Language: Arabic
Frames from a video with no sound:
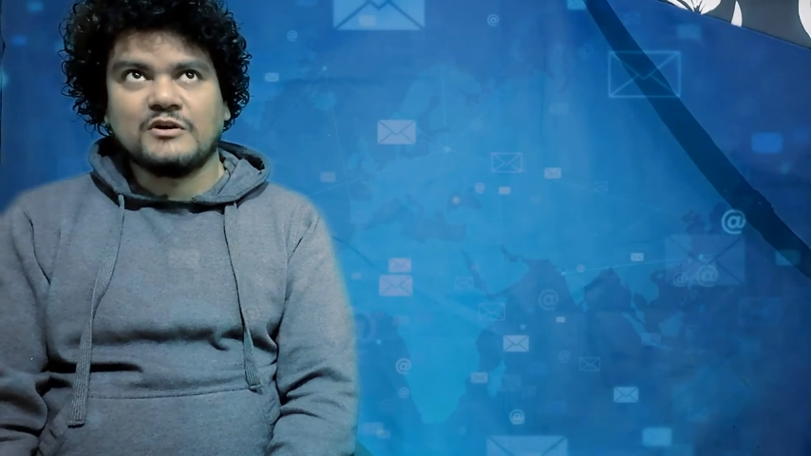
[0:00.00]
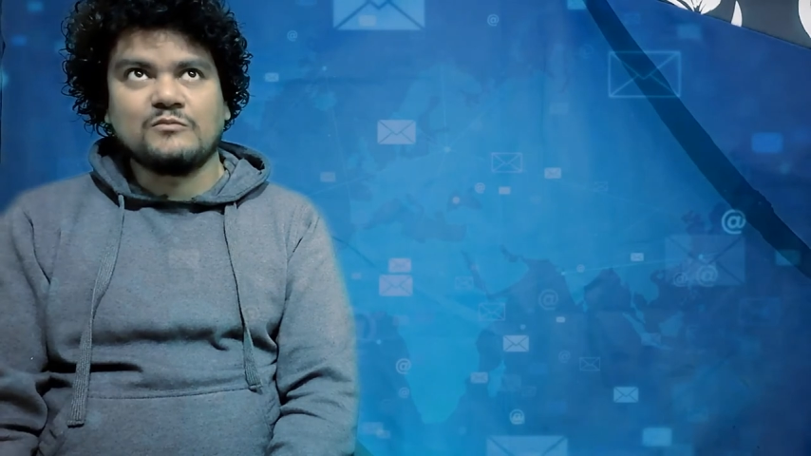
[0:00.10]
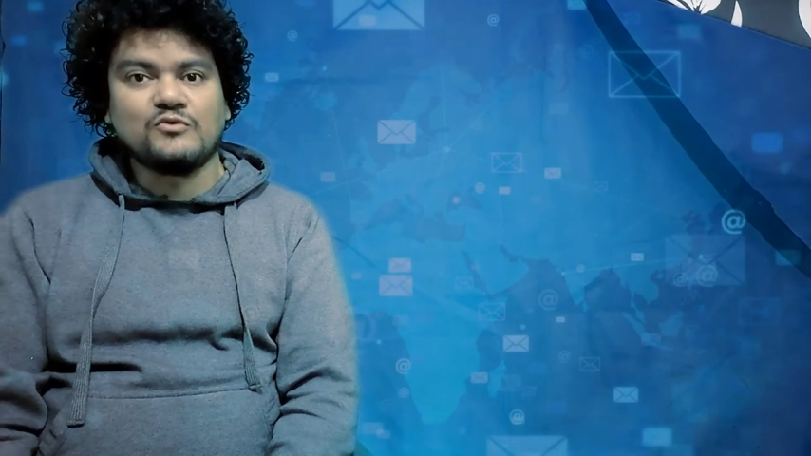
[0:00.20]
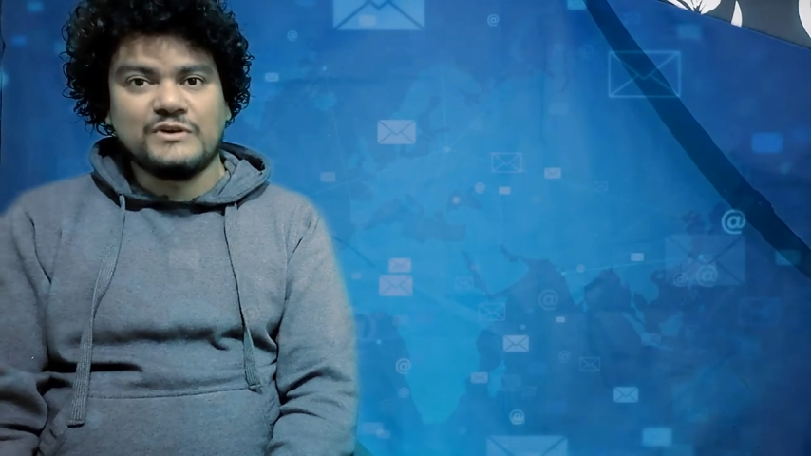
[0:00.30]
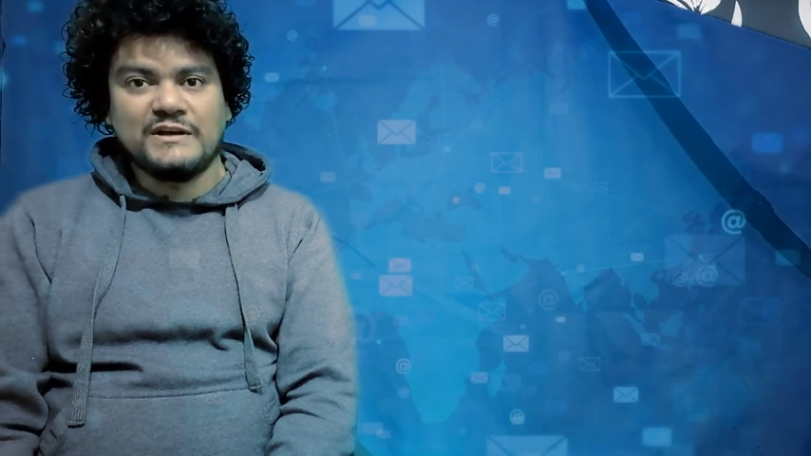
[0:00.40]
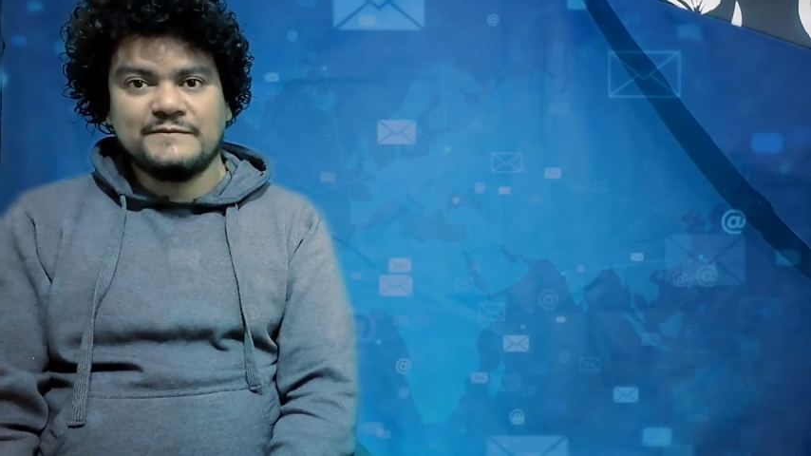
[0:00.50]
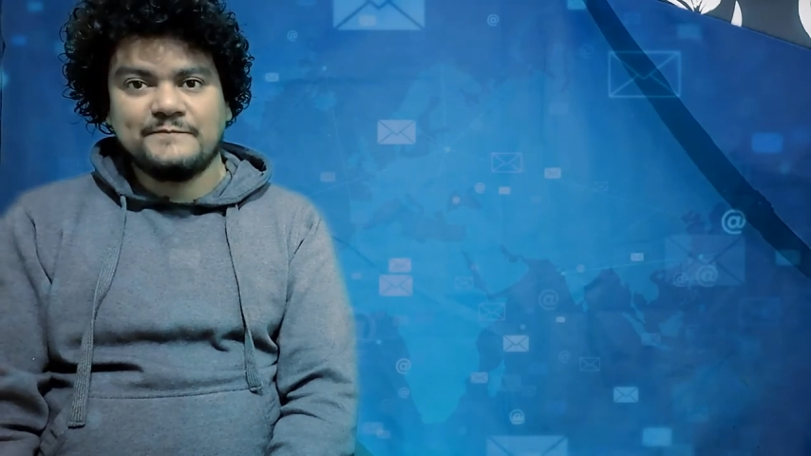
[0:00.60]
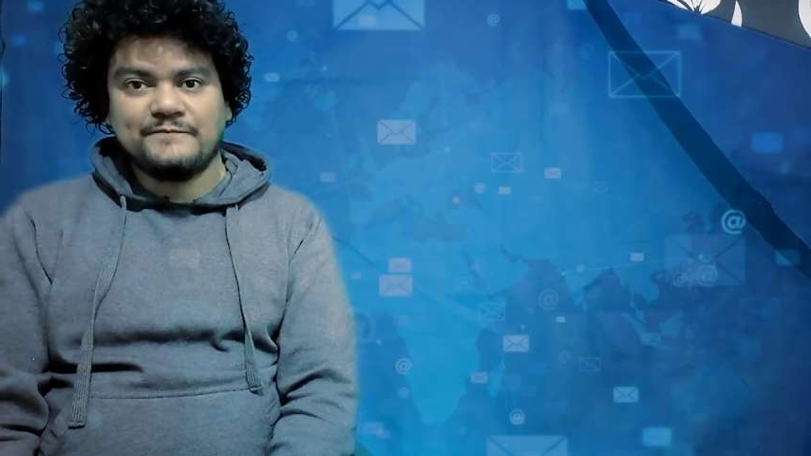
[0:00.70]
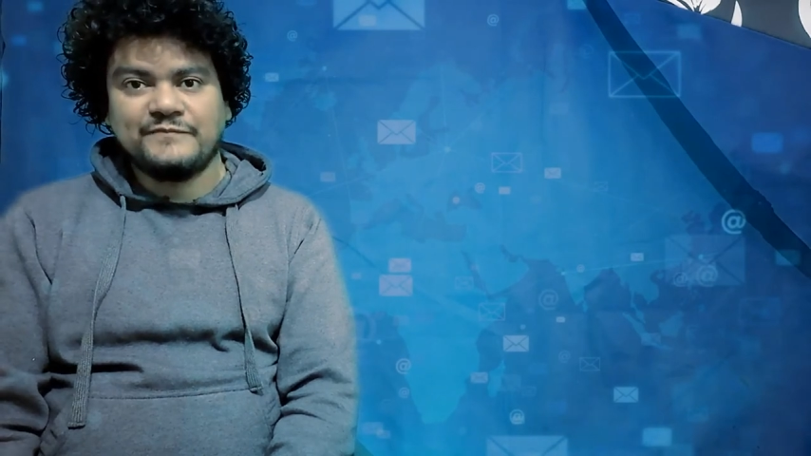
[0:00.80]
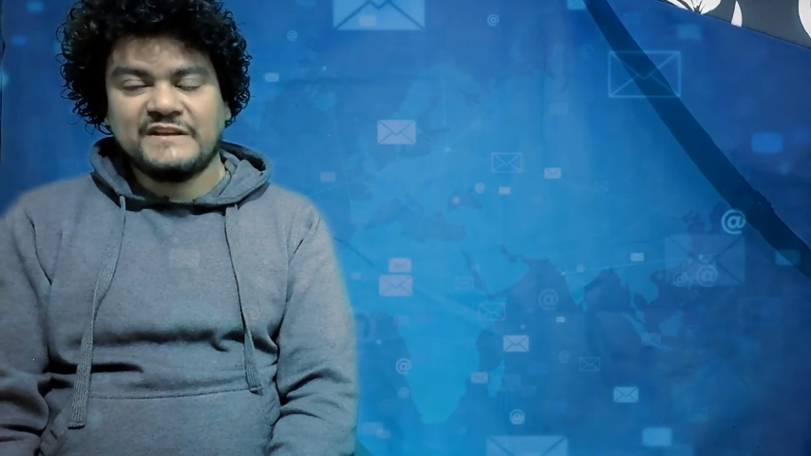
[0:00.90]
مقبولة
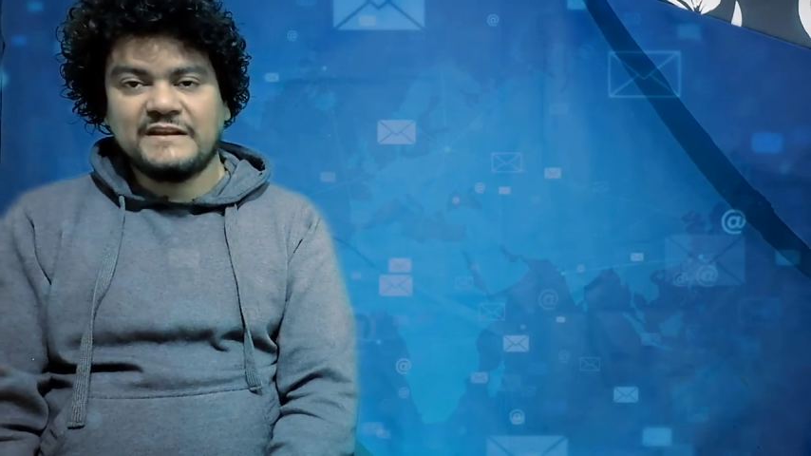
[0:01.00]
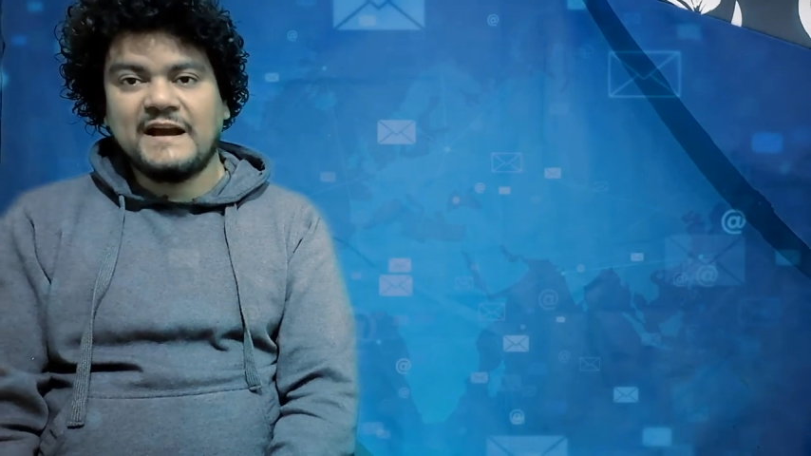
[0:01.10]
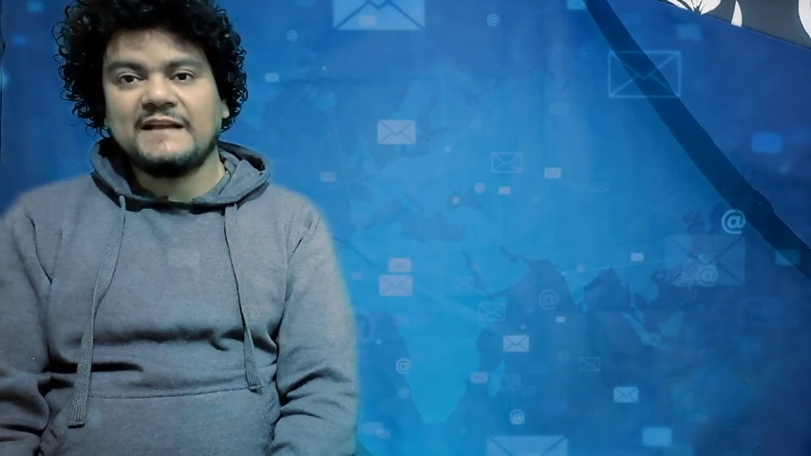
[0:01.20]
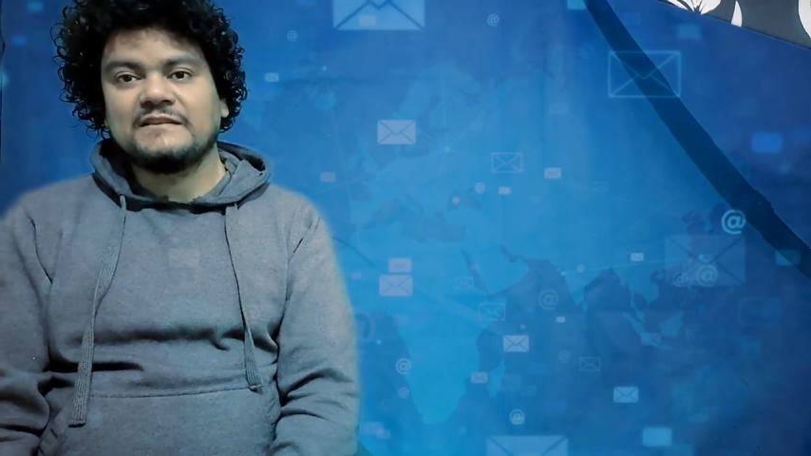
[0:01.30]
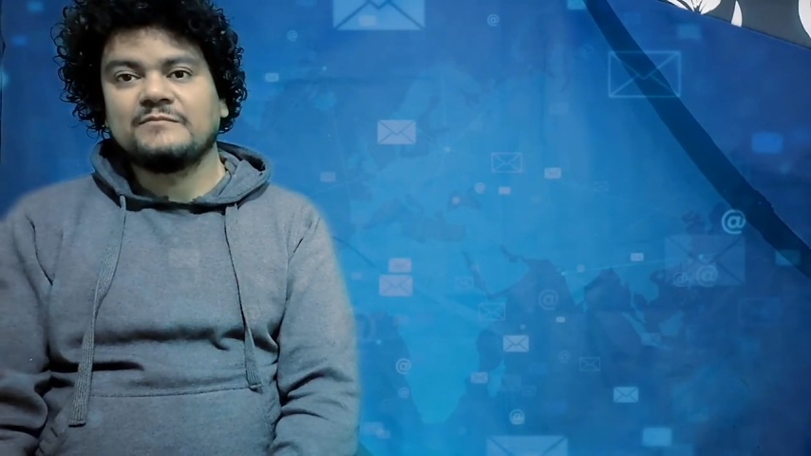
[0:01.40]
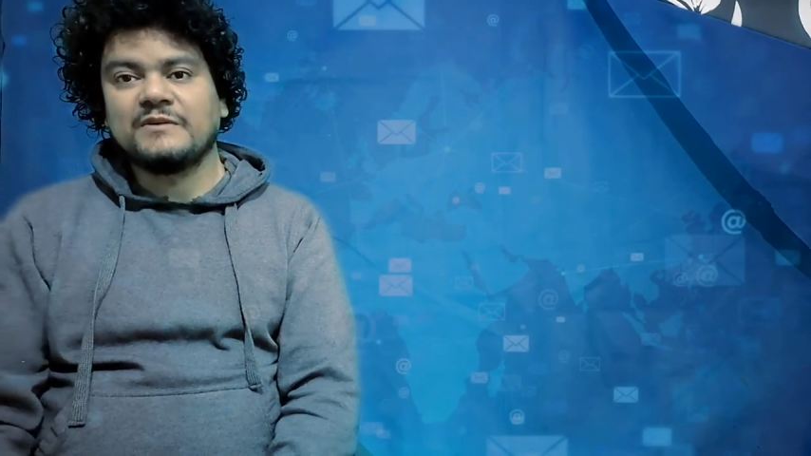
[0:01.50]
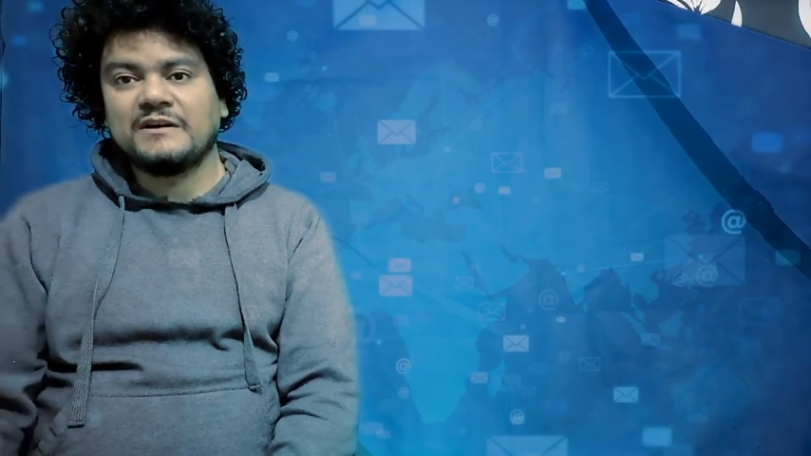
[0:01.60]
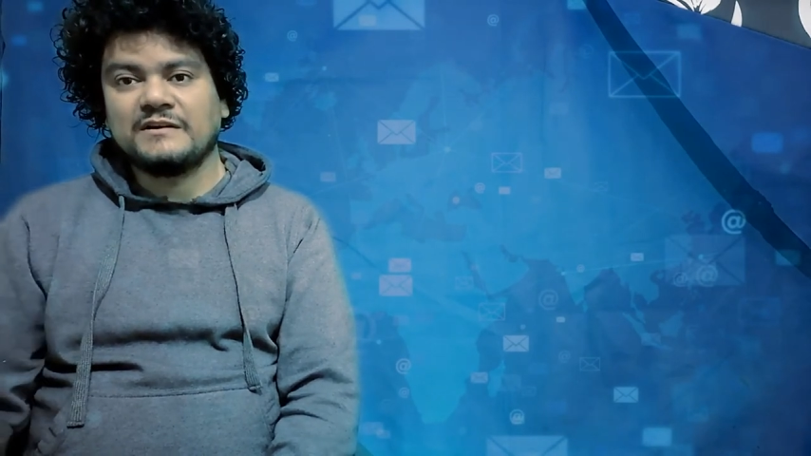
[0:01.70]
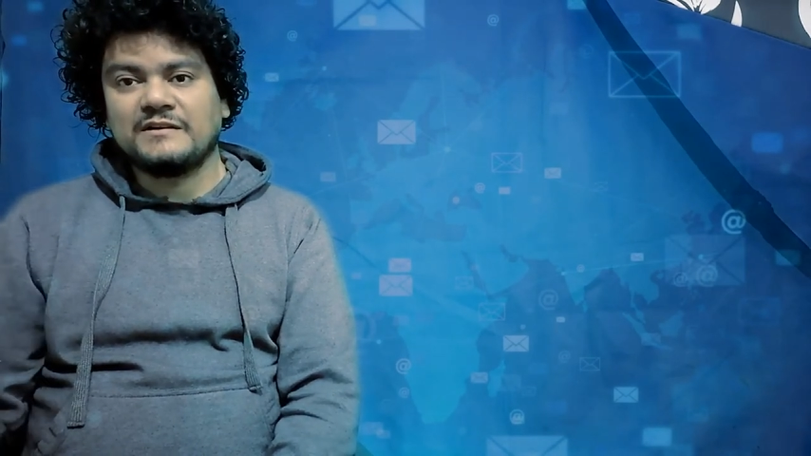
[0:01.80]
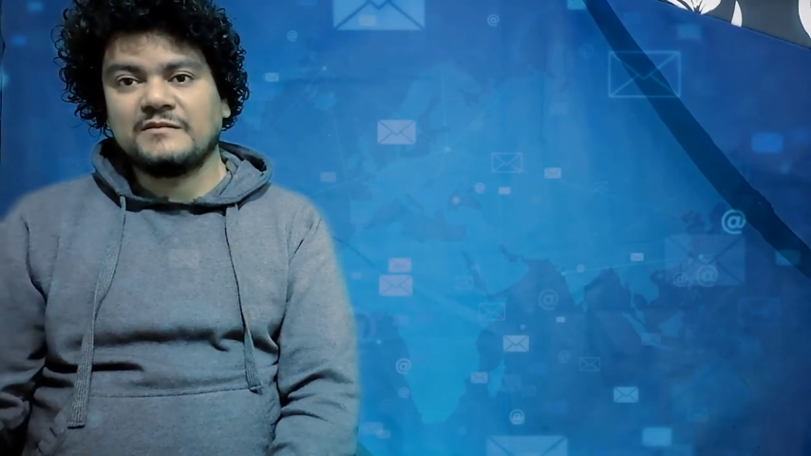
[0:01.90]
لحد
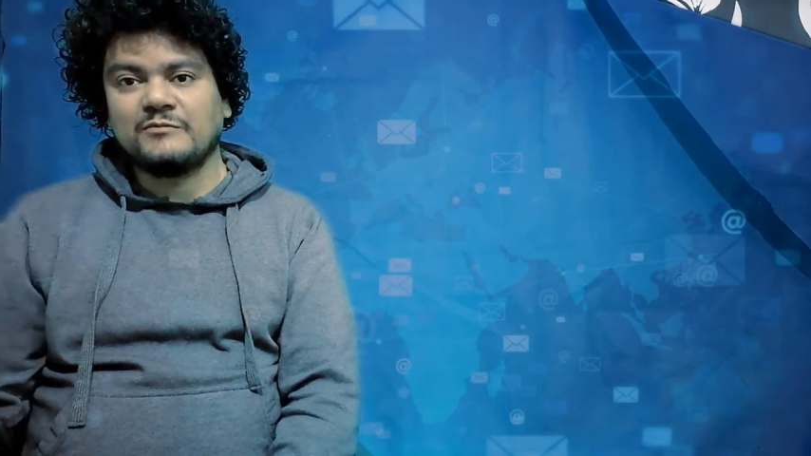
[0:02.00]
ما